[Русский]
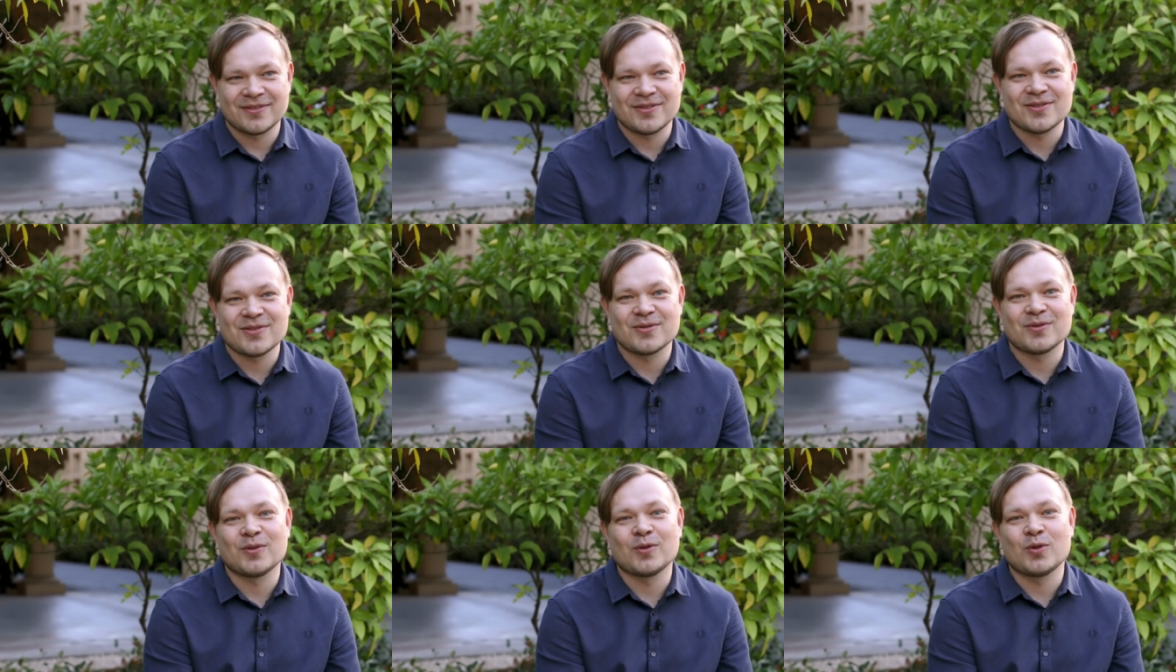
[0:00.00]

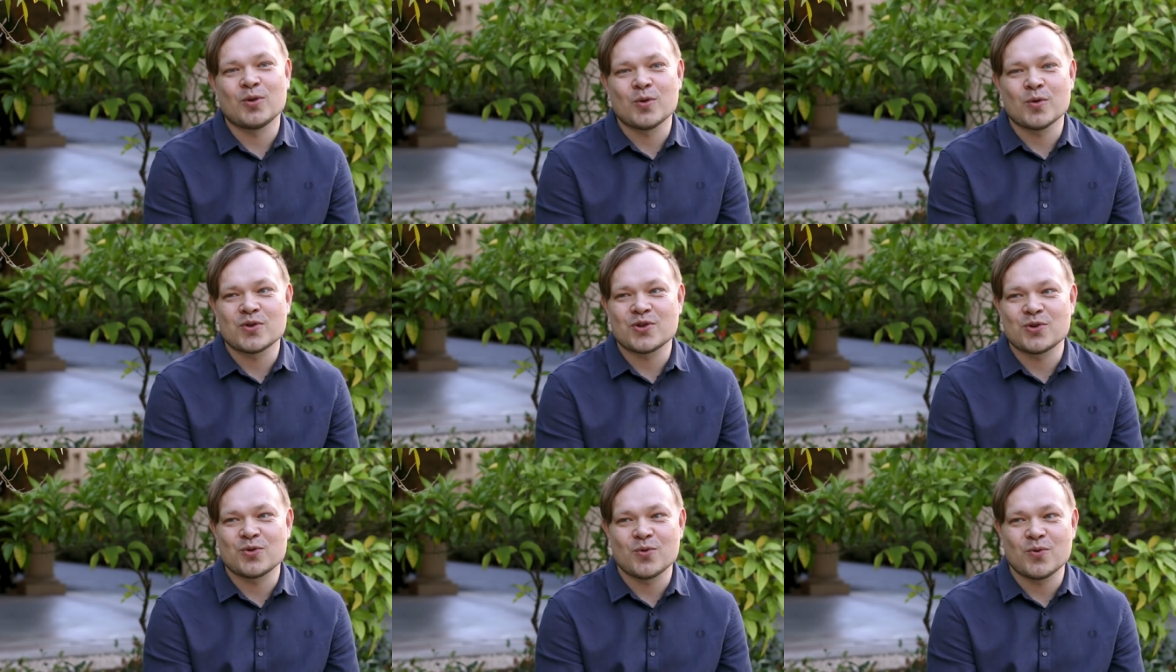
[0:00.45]
не, не
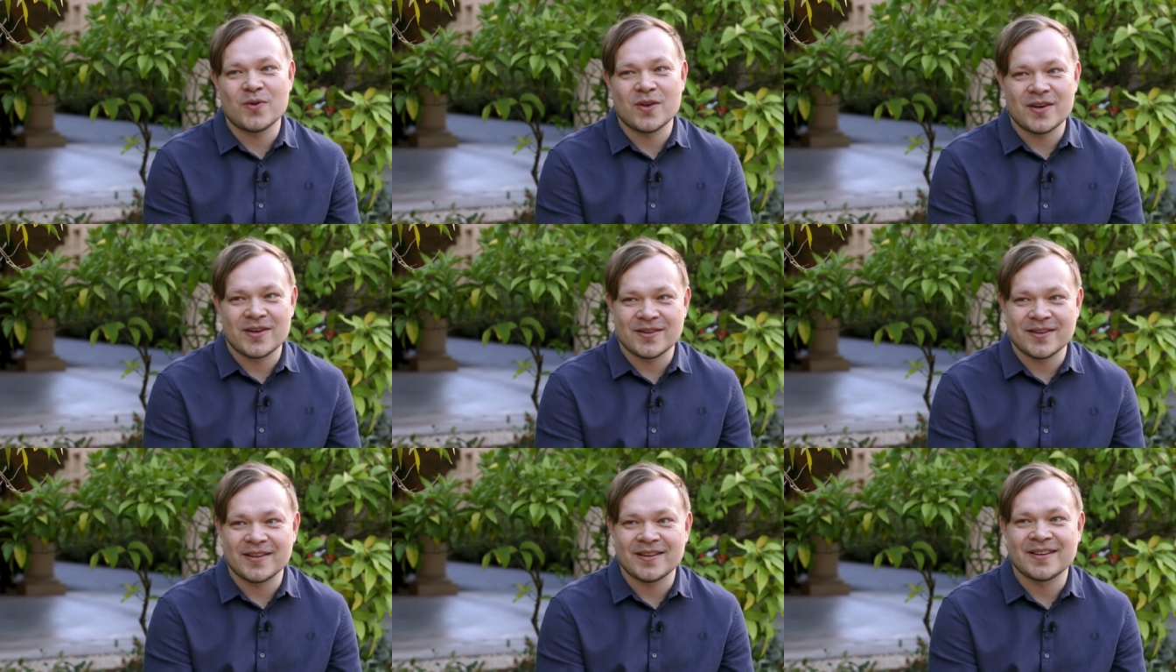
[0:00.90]
очень
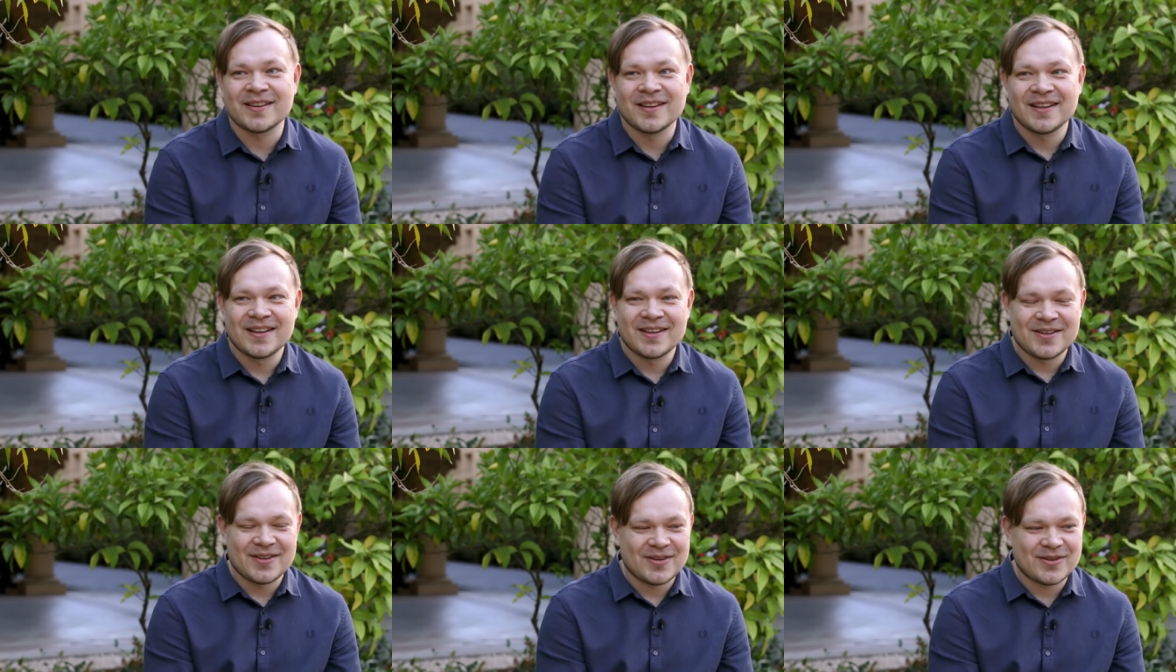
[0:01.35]
уверенно,
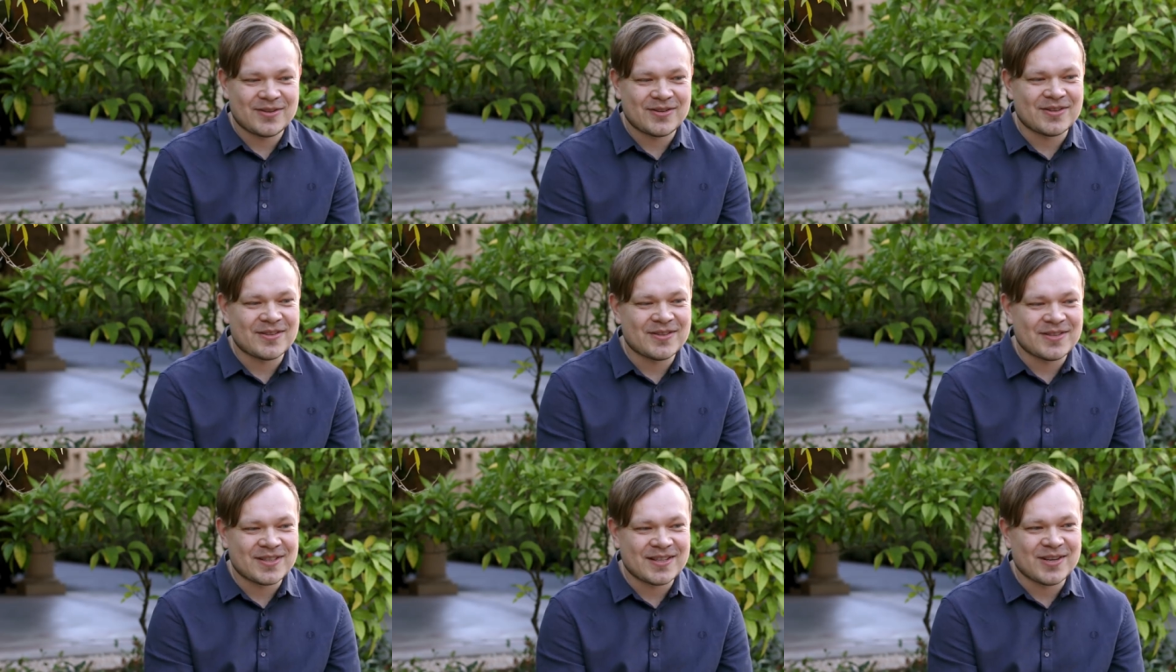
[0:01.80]
да.
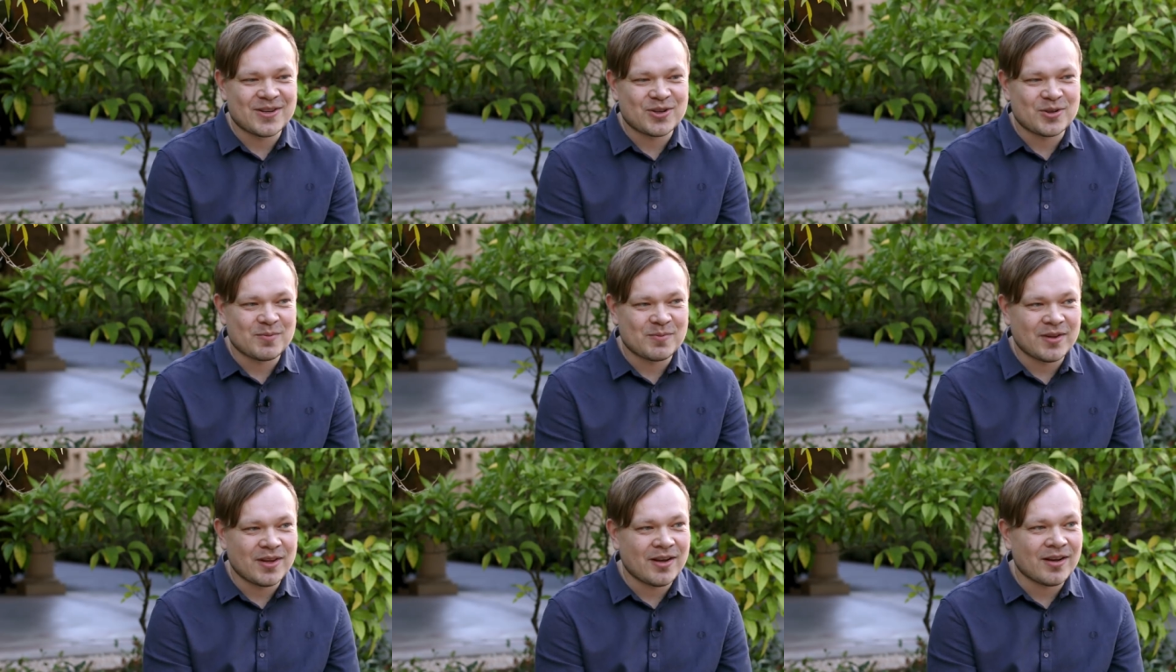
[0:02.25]
с,
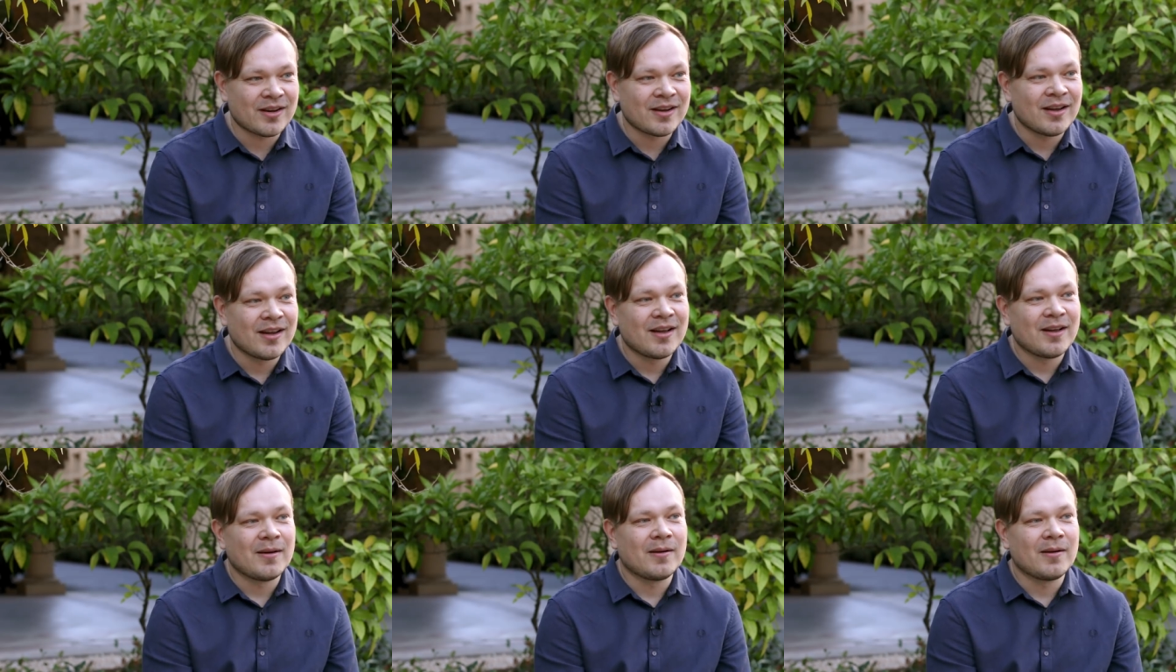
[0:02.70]
скажем так.